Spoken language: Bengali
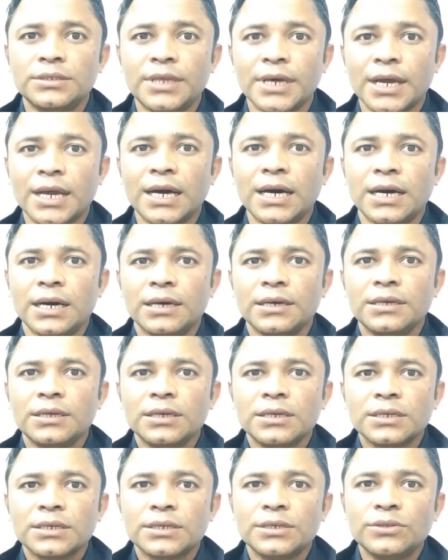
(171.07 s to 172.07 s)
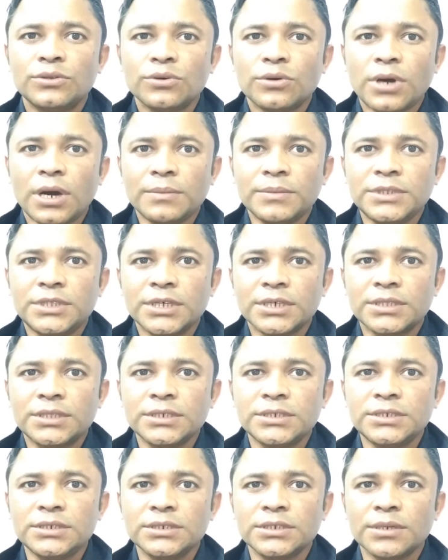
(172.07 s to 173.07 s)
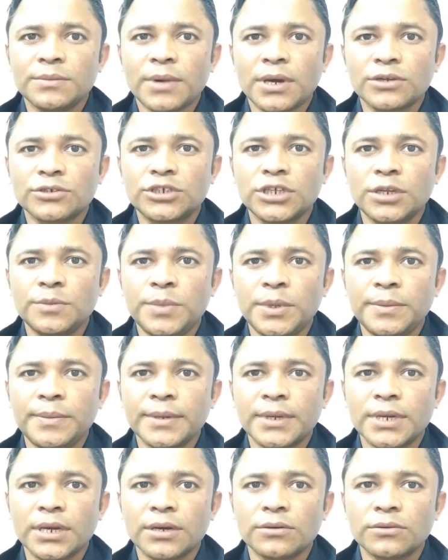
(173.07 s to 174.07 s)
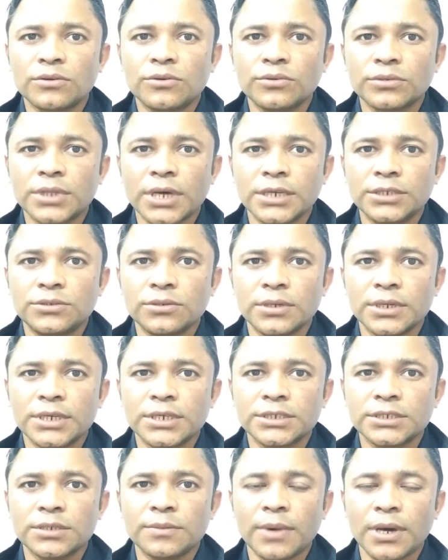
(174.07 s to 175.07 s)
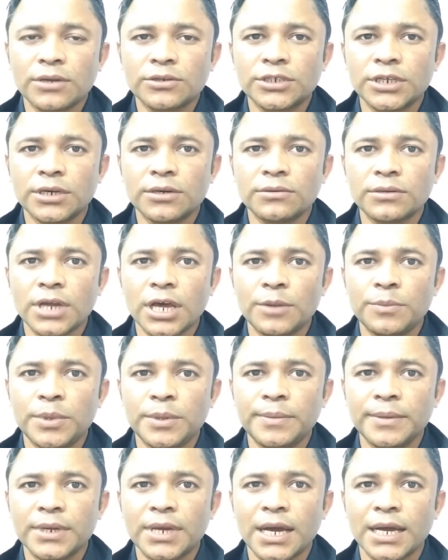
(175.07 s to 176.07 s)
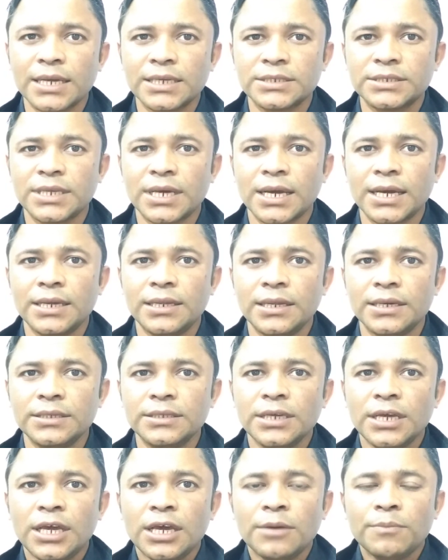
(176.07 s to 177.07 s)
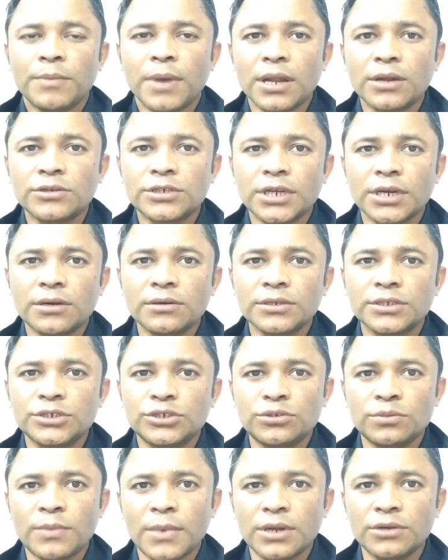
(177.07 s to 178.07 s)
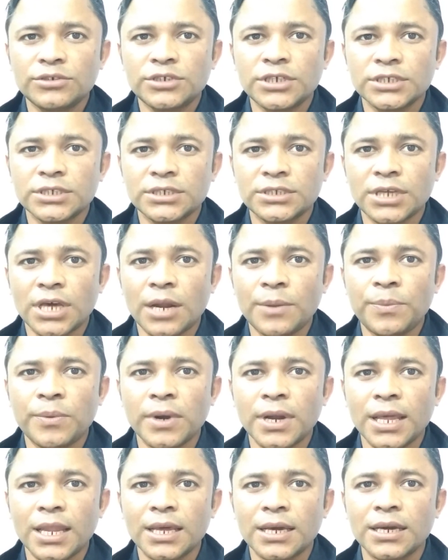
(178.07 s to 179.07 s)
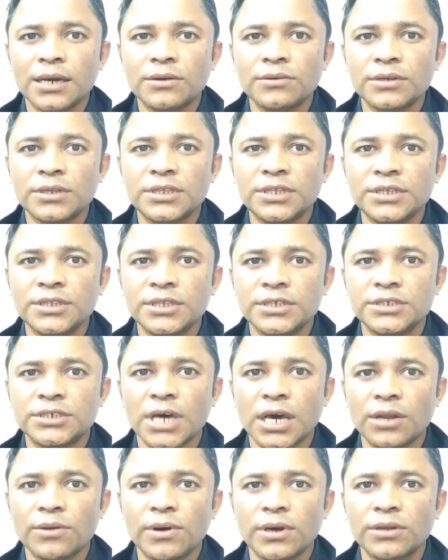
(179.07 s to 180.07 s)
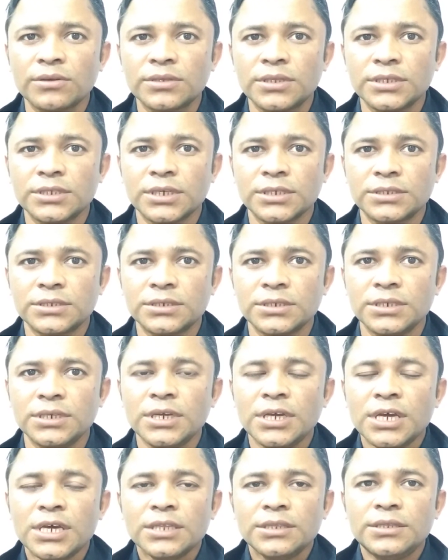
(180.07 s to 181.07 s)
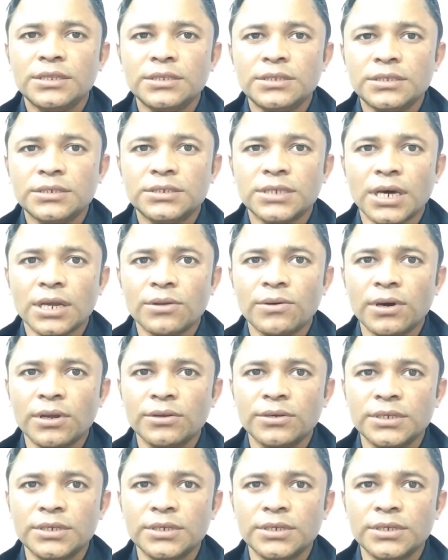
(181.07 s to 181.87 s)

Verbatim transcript: দেখা কিন্তু আমি দেখতেছি যে মানুষের বিবেক এখন কোথায় চলে গেছে মানুষ এখন আর বিবেক আগের জায়গায় নেই মানুষ এখন কিছু মানুষ আছে যারা পড়ালেখা করে দিন দিন জানোয়ার হতে যাচ্ছে দিন দিন জানোয়ার